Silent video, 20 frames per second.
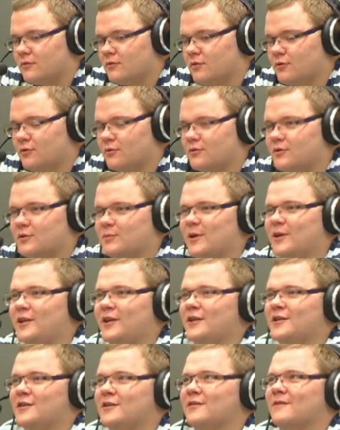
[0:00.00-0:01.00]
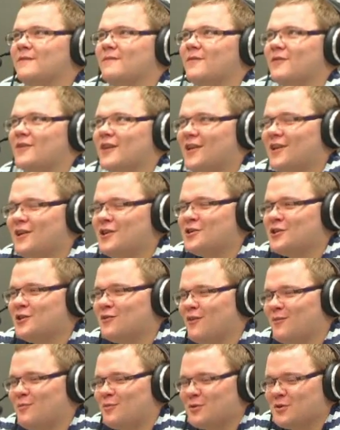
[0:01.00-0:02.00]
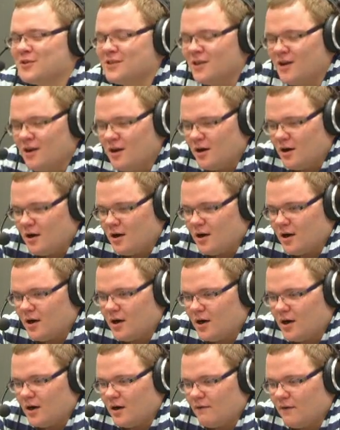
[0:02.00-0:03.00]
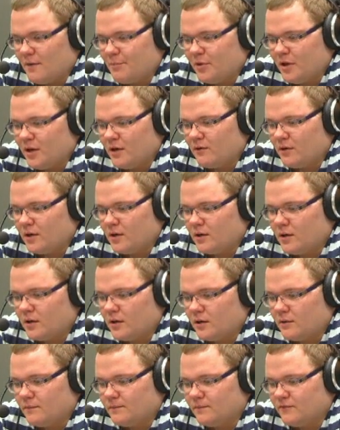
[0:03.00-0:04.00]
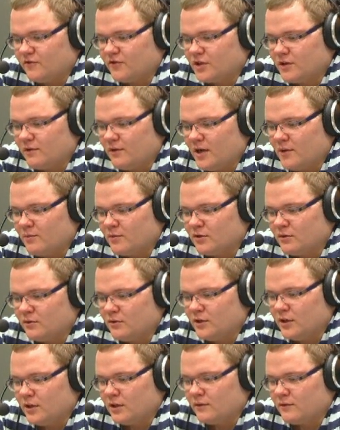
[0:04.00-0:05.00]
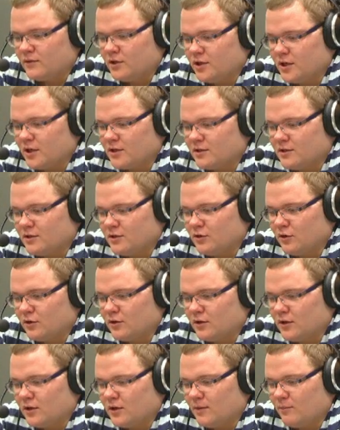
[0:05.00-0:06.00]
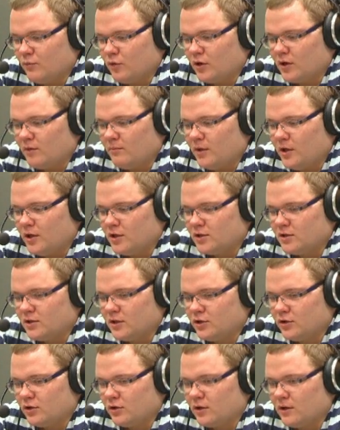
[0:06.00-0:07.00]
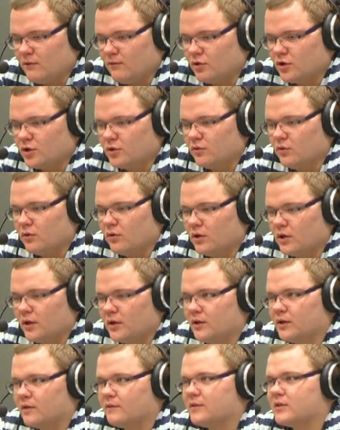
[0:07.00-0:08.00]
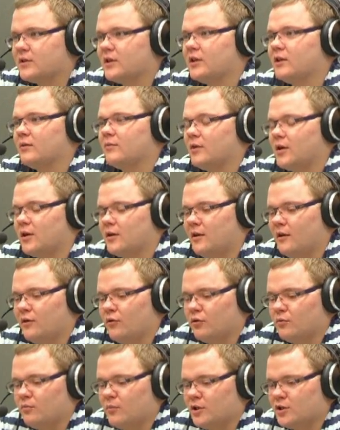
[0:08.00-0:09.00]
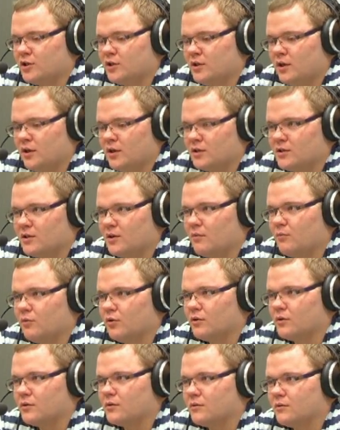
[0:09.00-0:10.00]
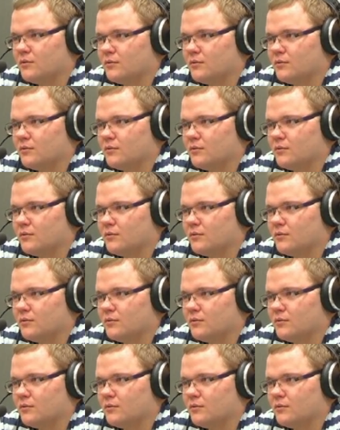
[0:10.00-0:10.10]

Ну, смотрите, отличный вопрос. А, во-первых, а, выживаемость студентов сейчас идет а, намного меньше за счет того, что рынок в целом дает меньше Тут денег я заработать. я с тобой